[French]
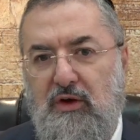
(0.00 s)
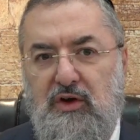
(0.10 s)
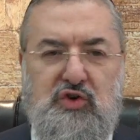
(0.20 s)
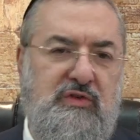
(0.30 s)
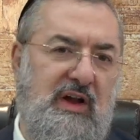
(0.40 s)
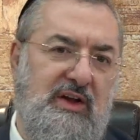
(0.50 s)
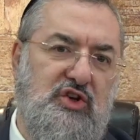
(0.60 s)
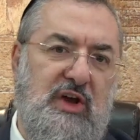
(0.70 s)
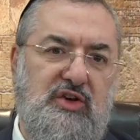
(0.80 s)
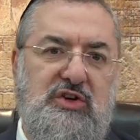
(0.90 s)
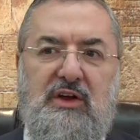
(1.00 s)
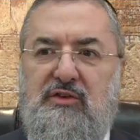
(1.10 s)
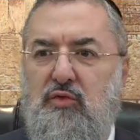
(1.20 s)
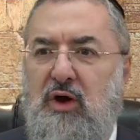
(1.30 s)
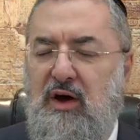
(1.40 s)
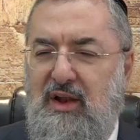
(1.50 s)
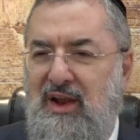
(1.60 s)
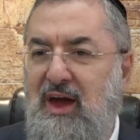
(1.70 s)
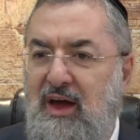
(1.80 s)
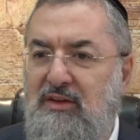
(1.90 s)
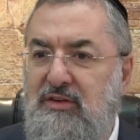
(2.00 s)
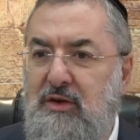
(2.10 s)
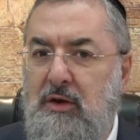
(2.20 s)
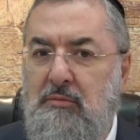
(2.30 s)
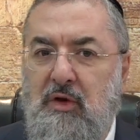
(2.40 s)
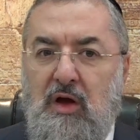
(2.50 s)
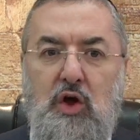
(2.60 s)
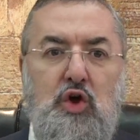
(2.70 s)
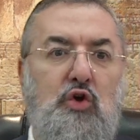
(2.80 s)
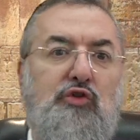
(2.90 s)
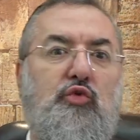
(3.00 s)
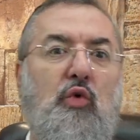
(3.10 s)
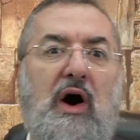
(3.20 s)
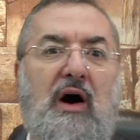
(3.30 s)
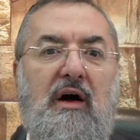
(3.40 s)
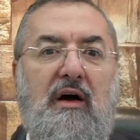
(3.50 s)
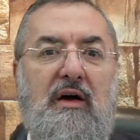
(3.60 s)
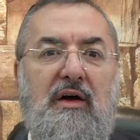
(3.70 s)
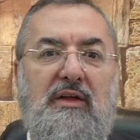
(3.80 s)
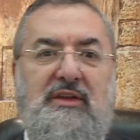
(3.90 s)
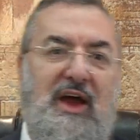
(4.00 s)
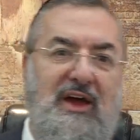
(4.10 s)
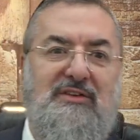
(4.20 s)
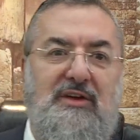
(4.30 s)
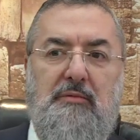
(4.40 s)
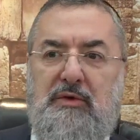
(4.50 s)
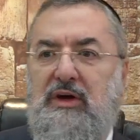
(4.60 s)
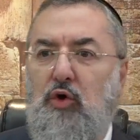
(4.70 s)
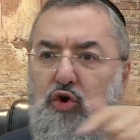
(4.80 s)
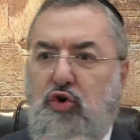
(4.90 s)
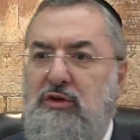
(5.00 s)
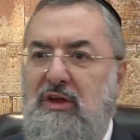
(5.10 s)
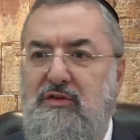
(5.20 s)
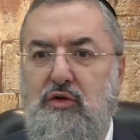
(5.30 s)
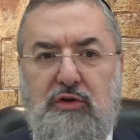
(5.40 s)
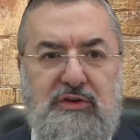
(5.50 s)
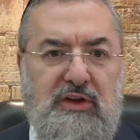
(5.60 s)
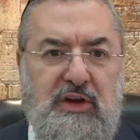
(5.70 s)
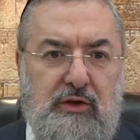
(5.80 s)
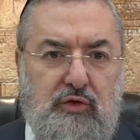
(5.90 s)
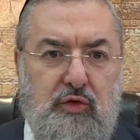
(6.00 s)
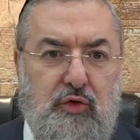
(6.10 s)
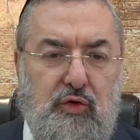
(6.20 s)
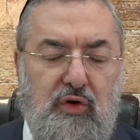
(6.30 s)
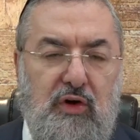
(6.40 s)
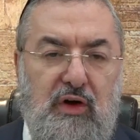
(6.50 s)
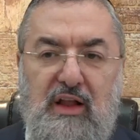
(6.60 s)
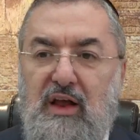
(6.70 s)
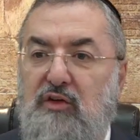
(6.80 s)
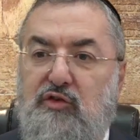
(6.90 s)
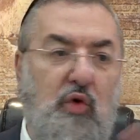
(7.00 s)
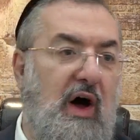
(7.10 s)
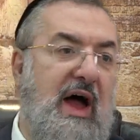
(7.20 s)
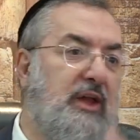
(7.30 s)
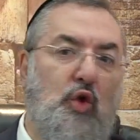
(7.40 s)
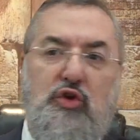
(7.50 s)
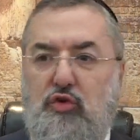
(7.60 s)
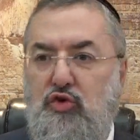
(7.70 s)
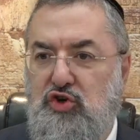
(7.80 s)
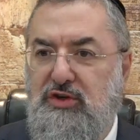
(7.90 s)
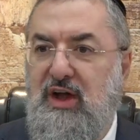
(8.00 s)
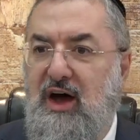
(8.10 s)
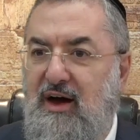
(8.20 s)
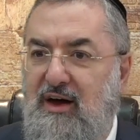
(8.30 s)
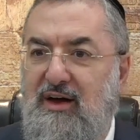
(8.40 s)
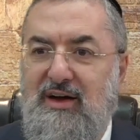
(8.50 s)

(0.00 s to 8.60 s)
Je vais aller chercher soit les Edim, soit des rédimes qui reconnaissent leur signature, soit un autre shtar